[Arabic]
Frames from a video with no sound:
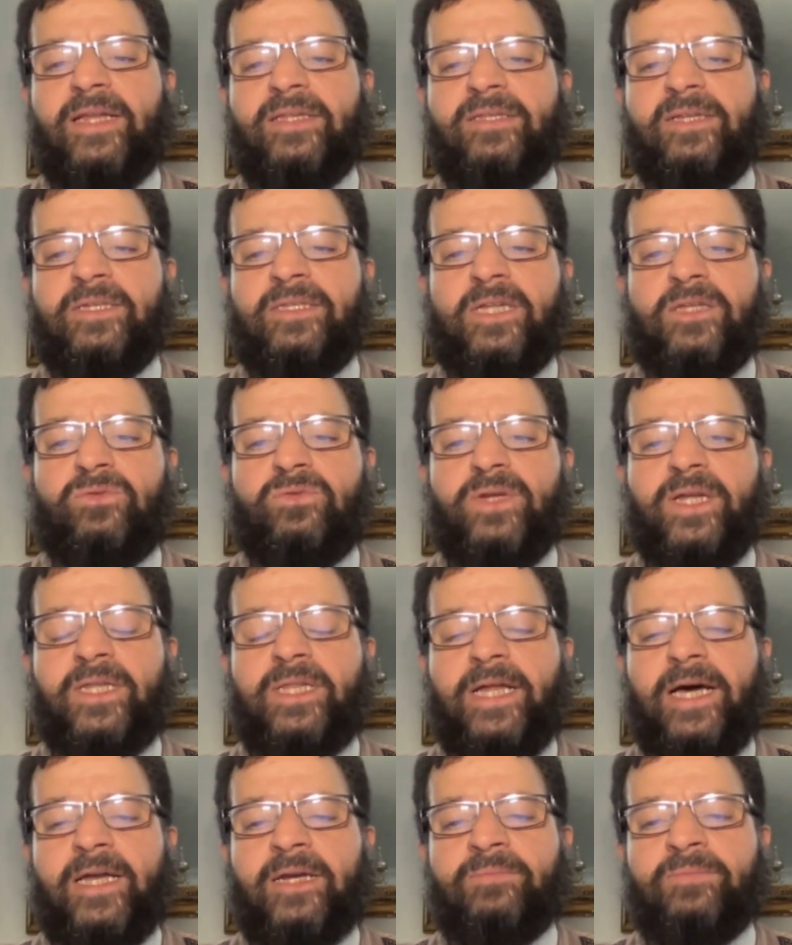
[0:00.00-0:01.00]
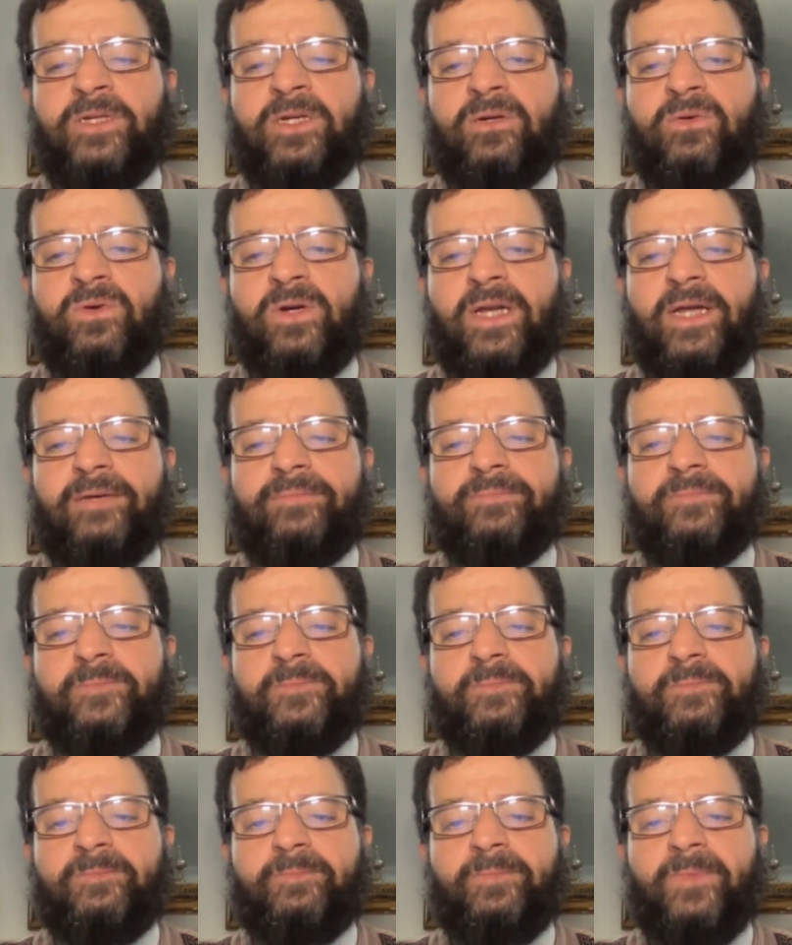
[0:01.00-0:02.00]
الدكتاتوريات العربية كلها
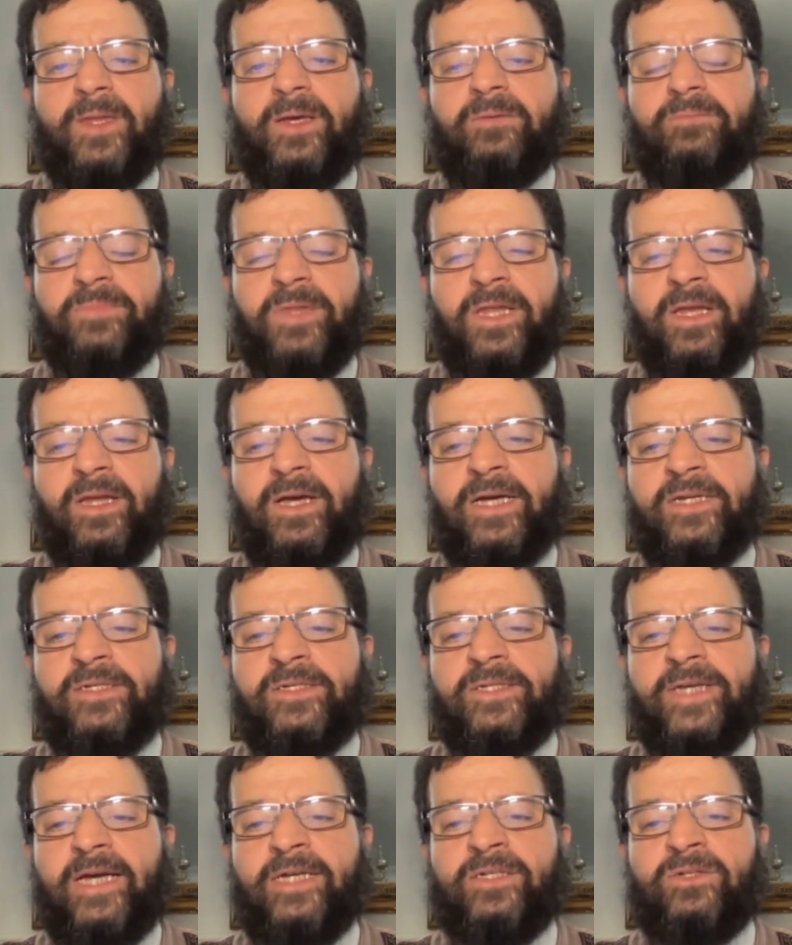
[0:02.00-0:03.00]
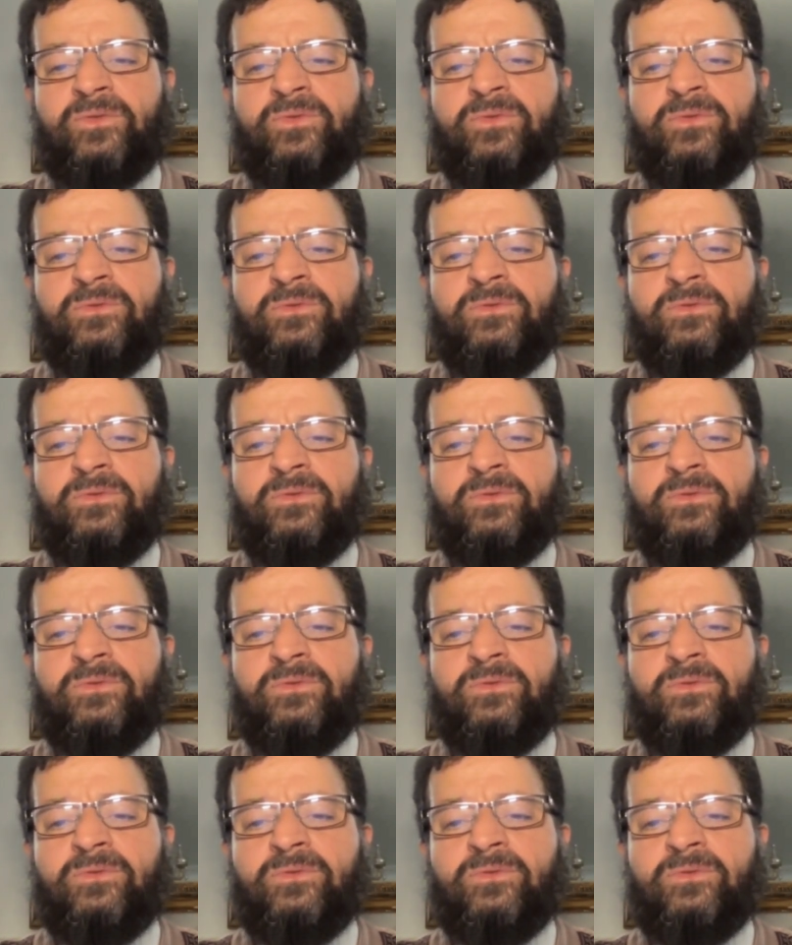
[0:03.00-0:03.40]
مثل قيس سعيد